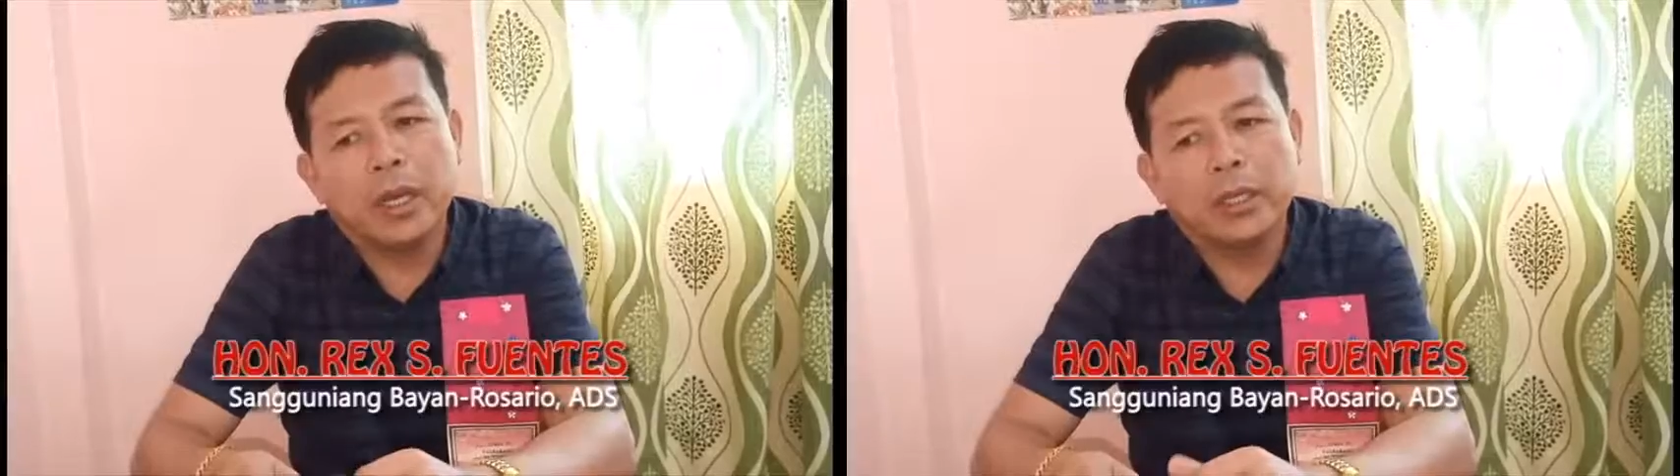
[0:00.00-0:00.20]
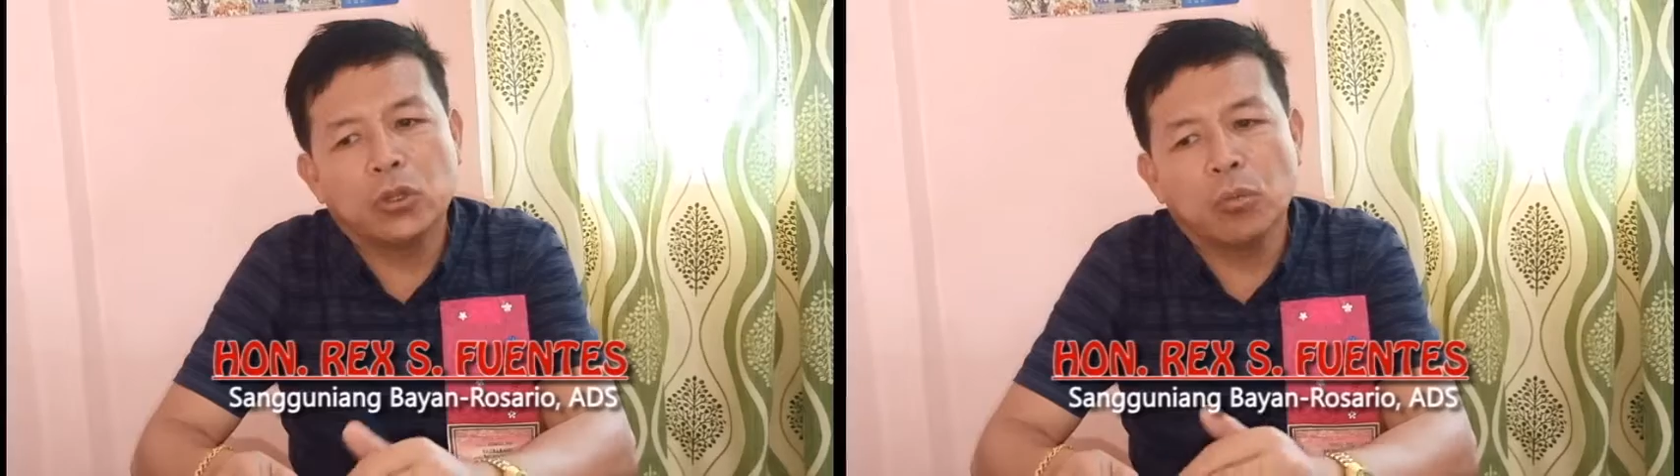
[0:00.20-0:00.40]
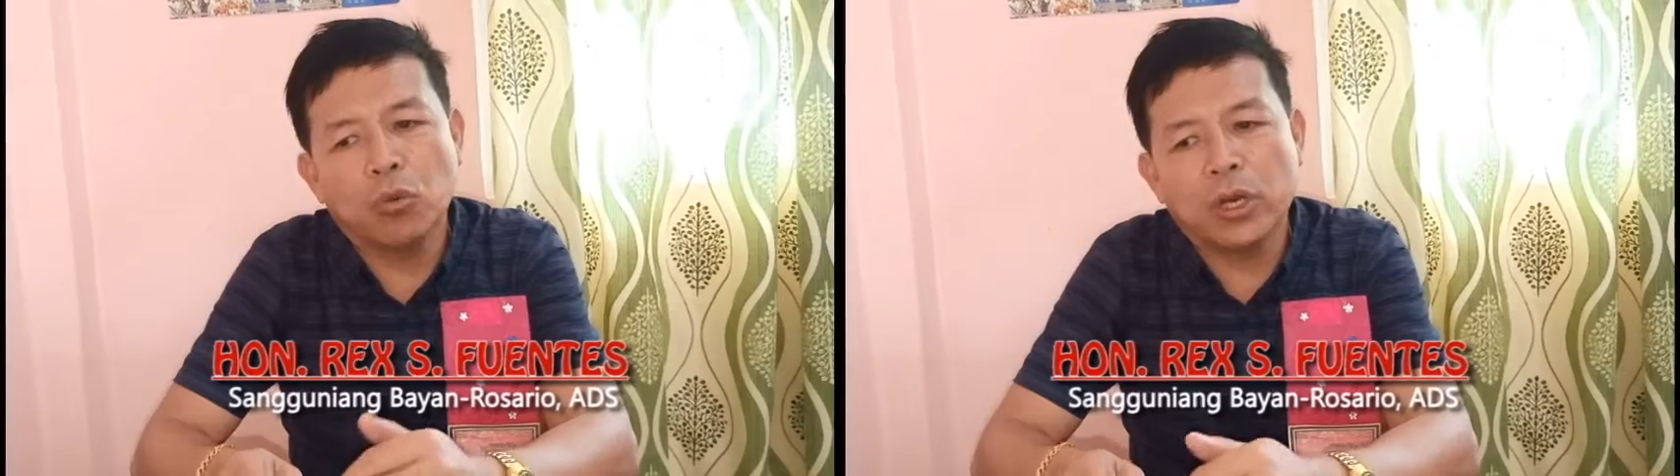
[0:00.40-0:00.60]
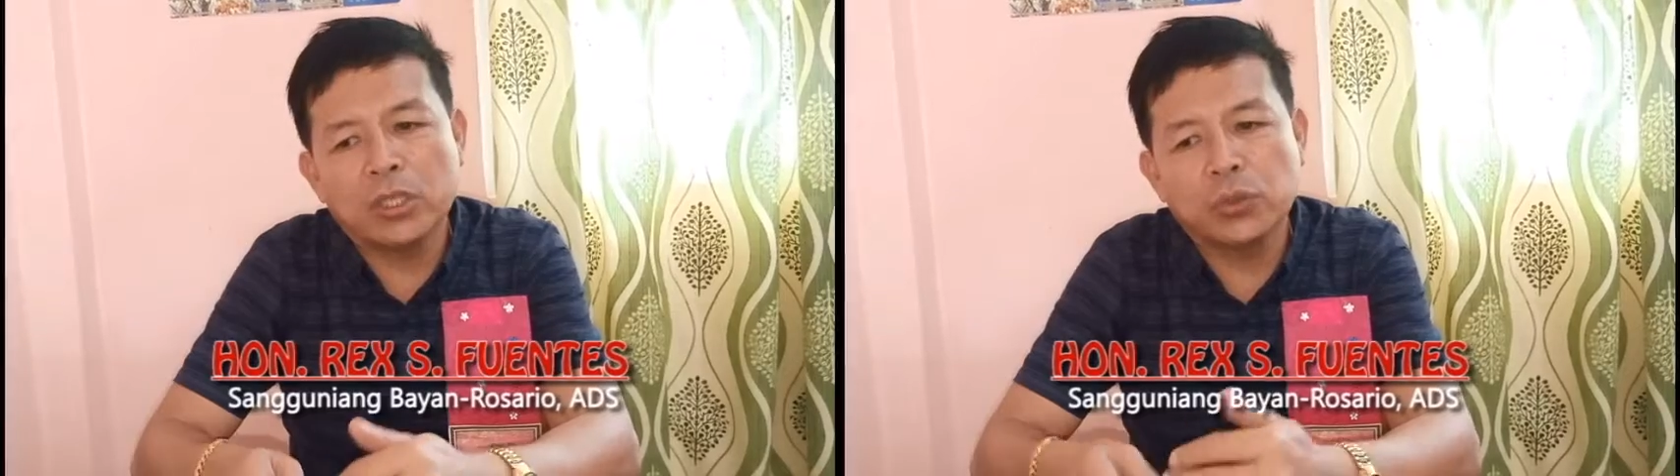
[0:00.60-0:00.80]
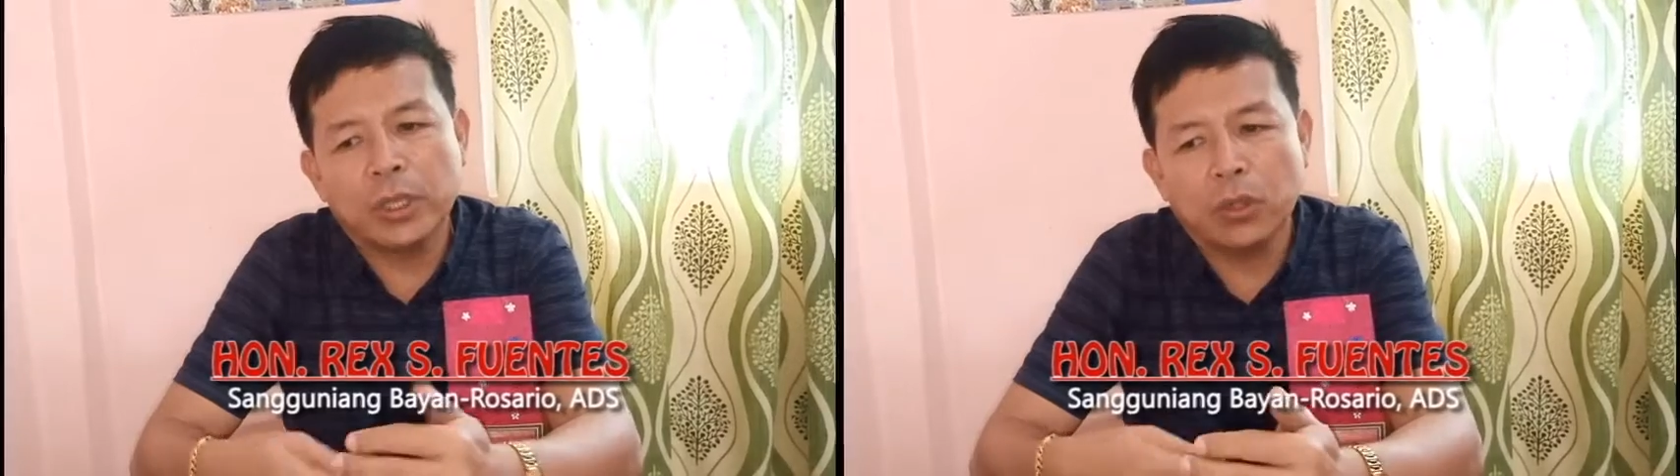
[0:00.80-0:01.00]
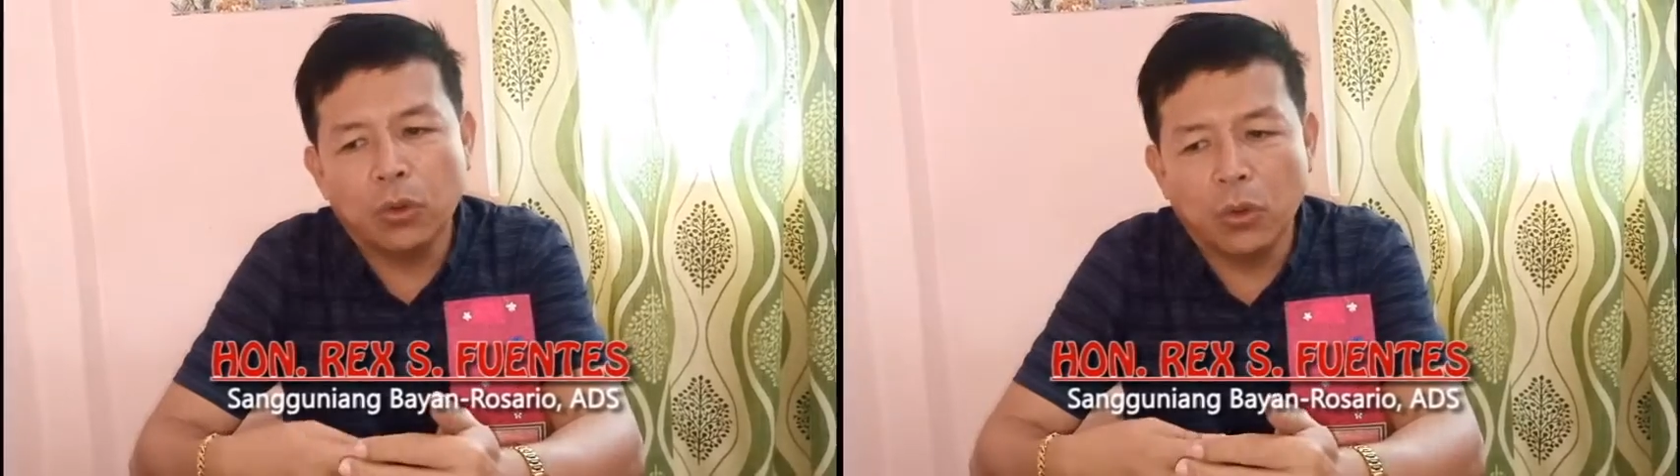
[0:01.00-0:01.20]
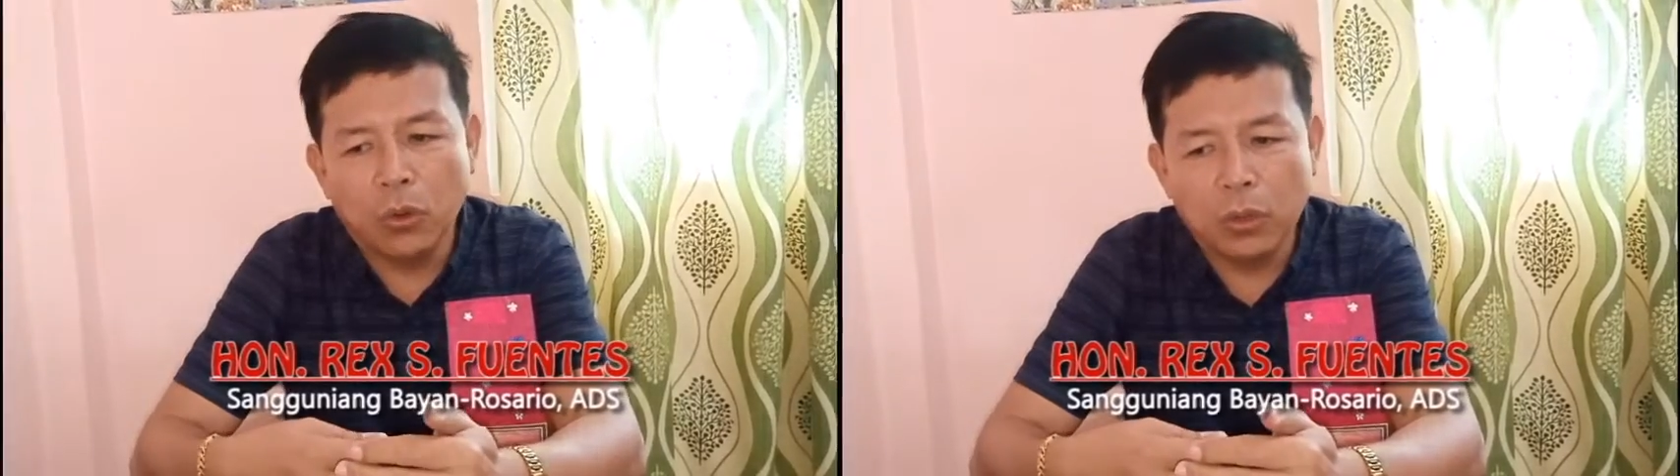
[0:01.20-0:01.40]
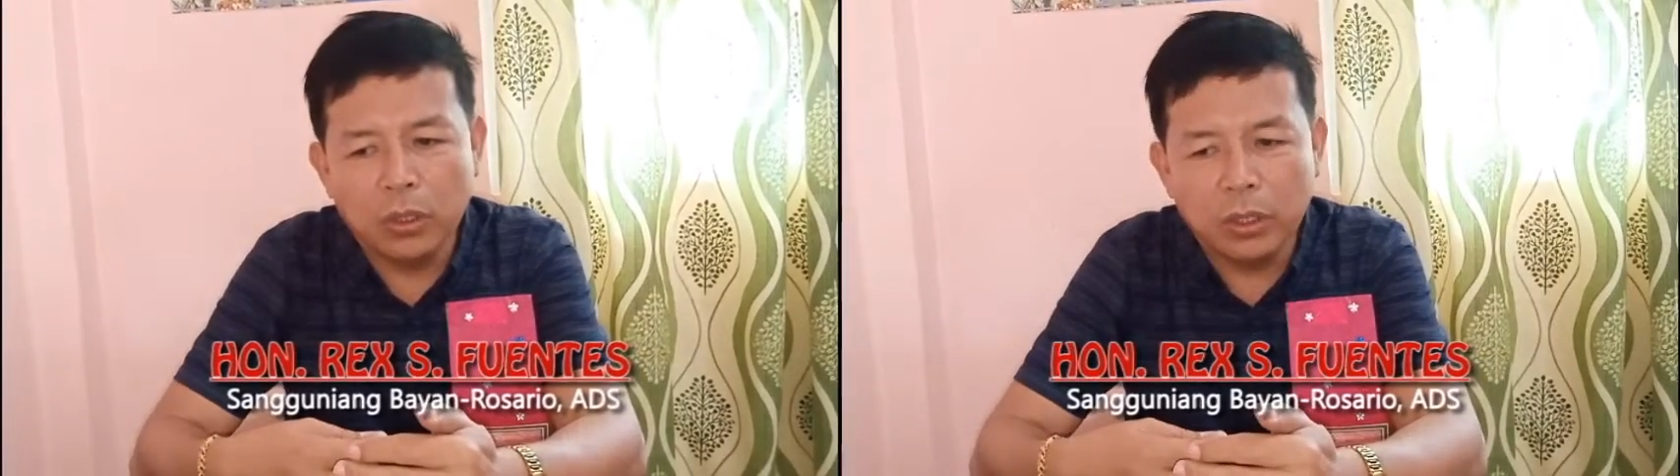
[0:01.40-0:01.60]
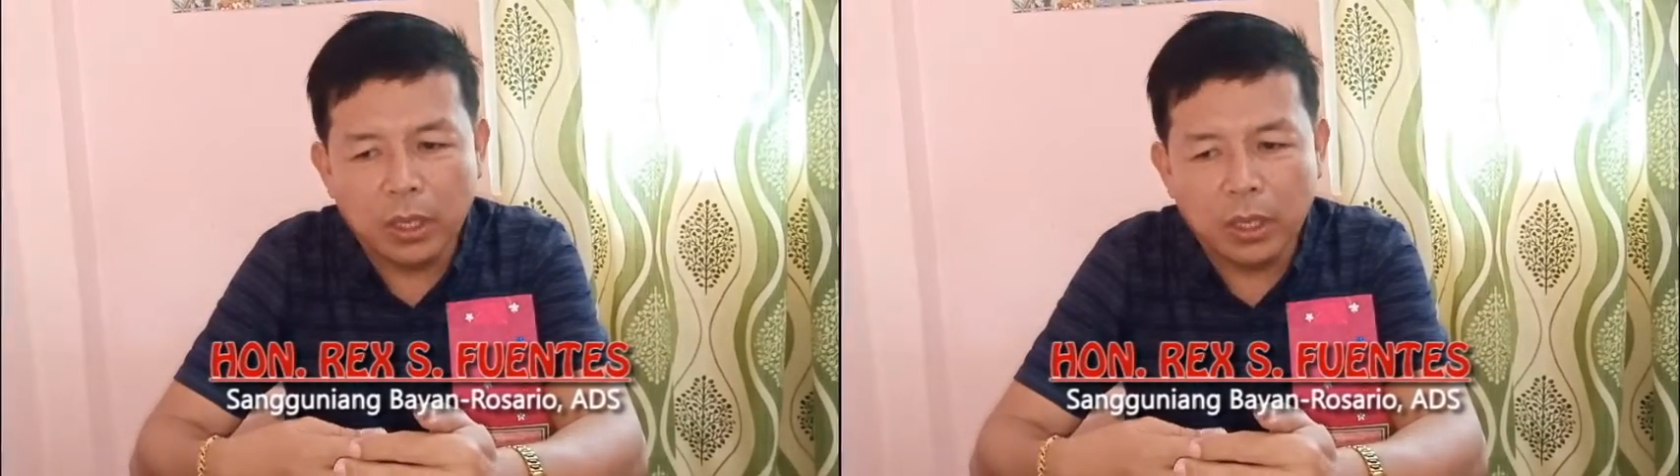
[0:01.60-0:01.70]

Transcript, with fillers: katong mo graduate o